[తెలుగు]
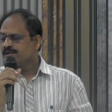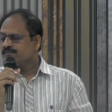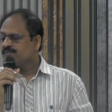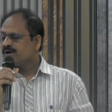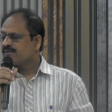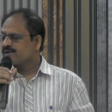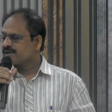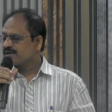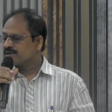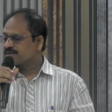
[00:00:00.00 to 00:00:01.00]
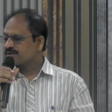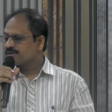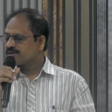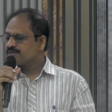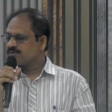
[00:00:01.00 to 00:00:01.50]
మామయ్య గారికి
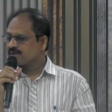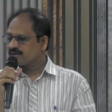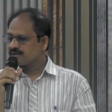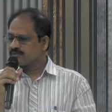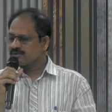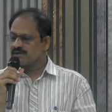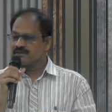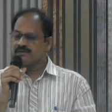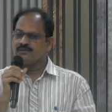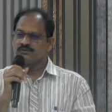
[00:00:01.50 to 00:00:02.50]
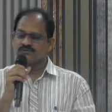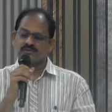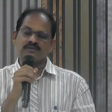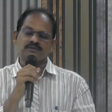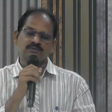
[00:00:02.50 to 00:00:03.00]
ఒక ఎనభై ఐదేళ్ళు
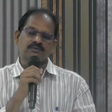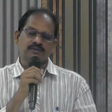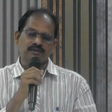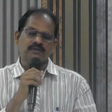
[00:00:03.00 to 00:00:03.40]
వచ్చినాయి అనుకోండి